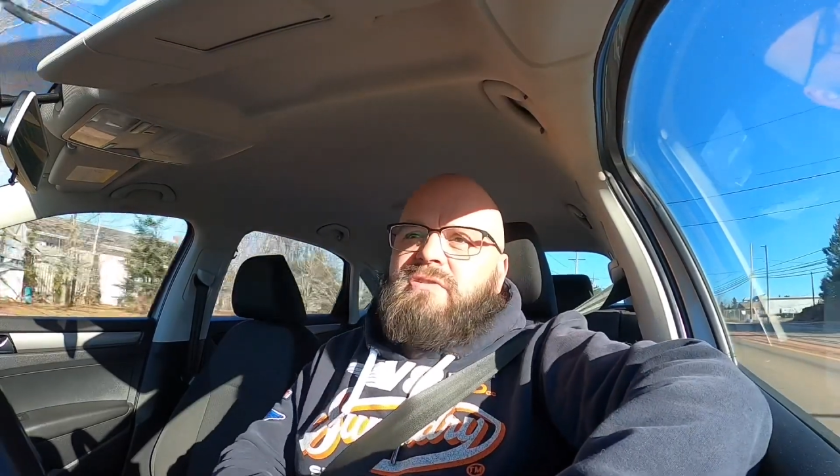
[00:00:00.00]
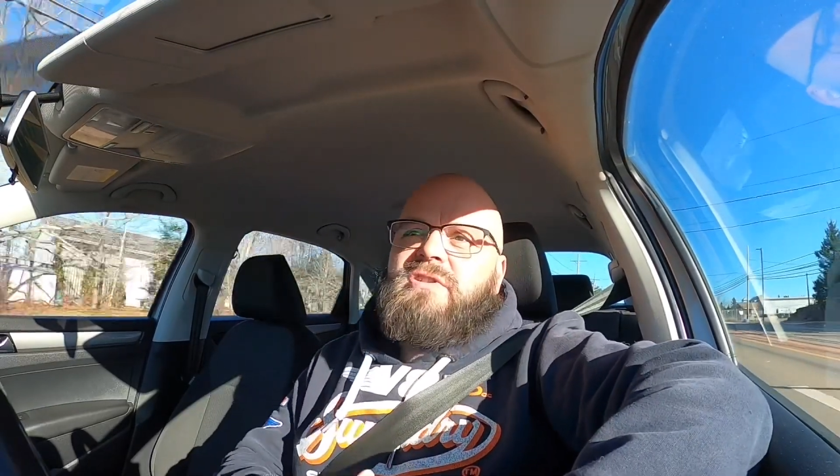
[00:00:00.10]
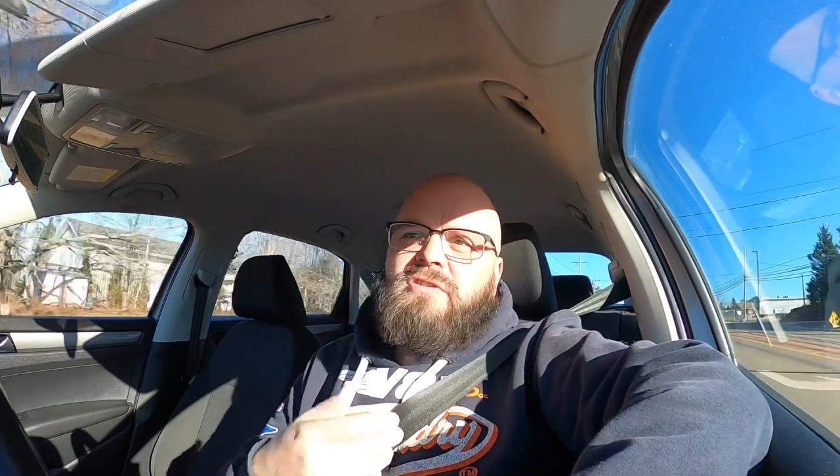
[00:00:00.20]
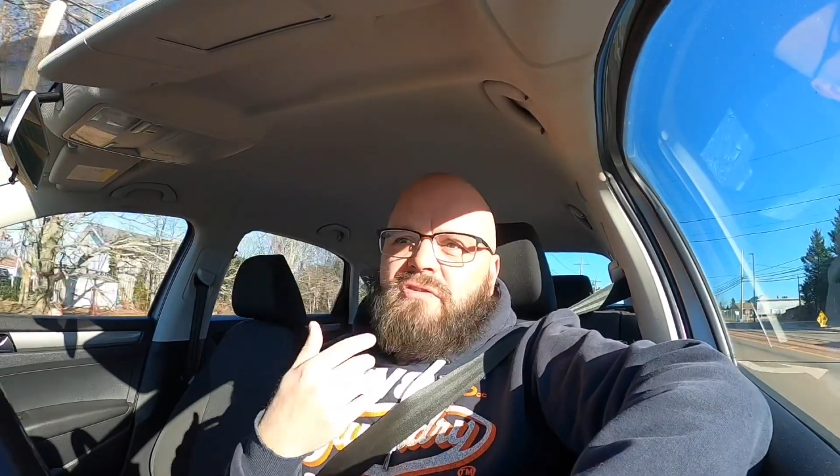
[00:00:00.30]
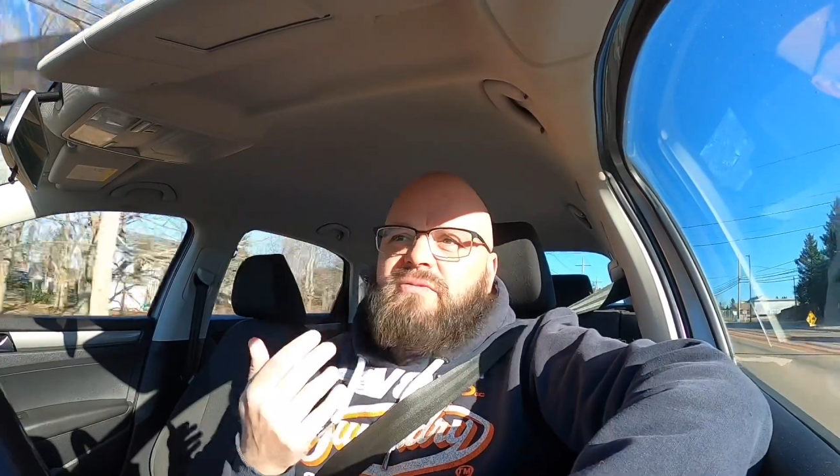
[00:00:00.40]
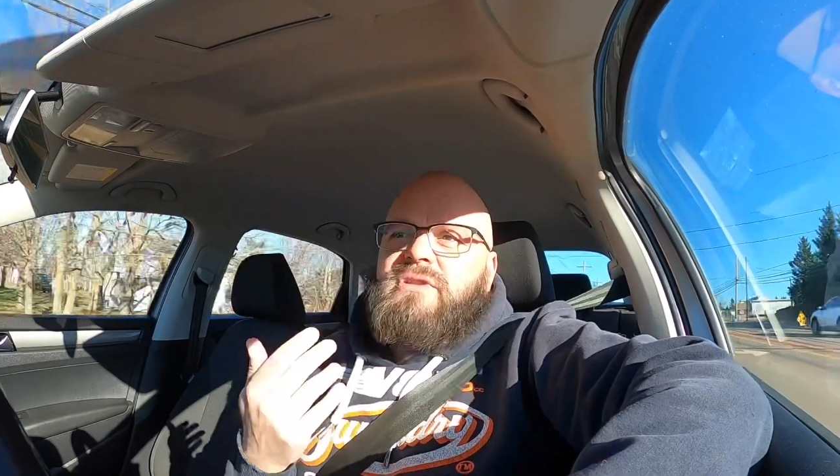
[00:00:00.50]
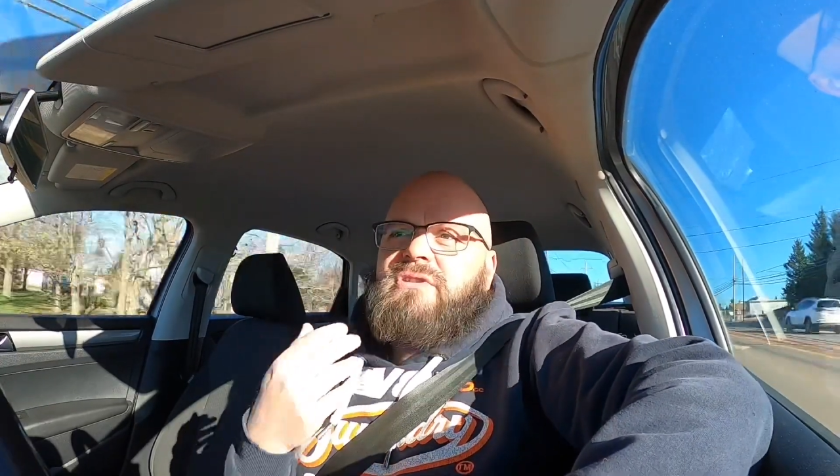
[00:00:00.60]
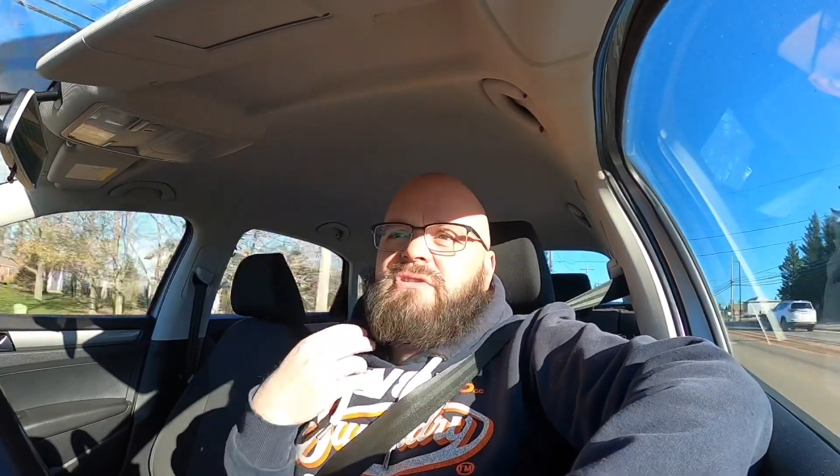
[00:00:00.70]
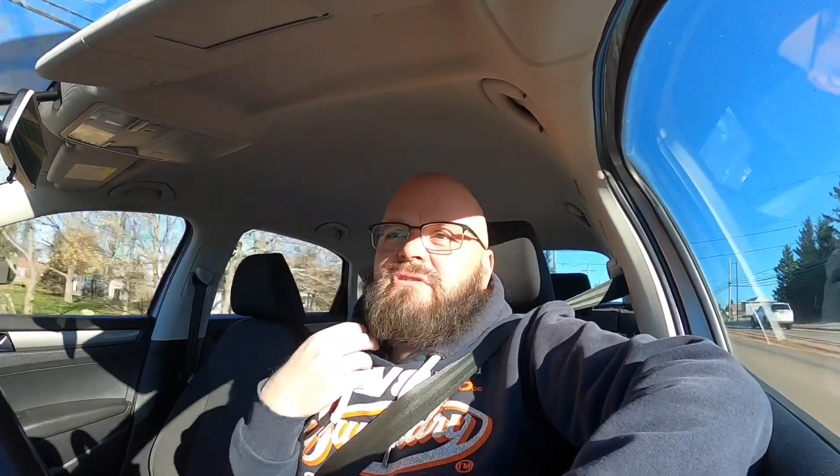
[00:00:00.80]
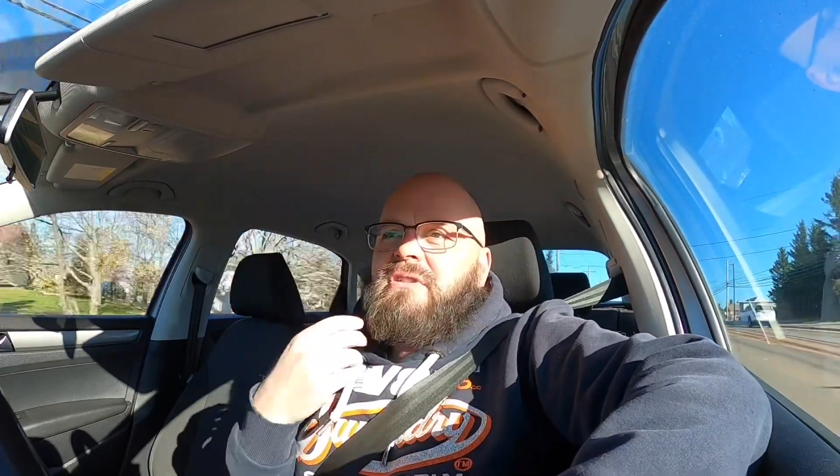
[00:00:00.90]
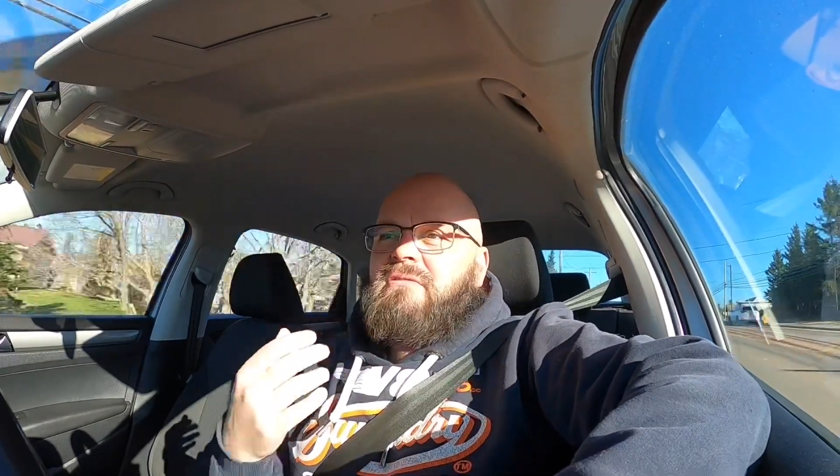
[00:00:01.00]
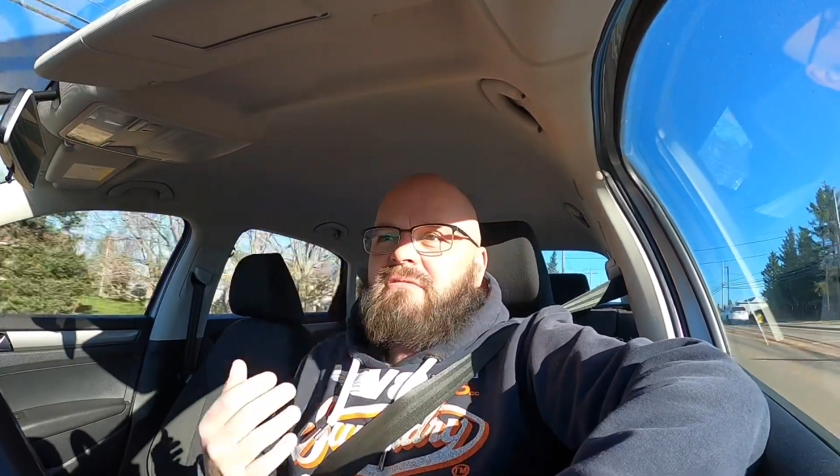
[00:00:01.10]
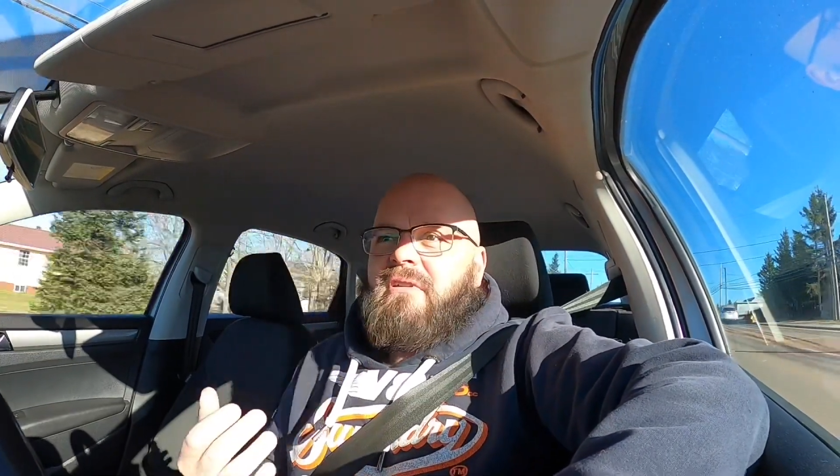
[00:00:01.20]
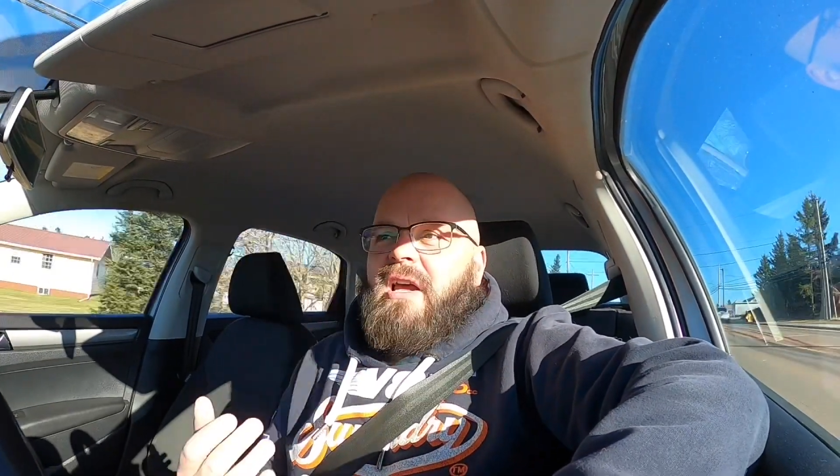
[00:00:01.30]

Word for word: Und ich, ich wusste das nicht. Und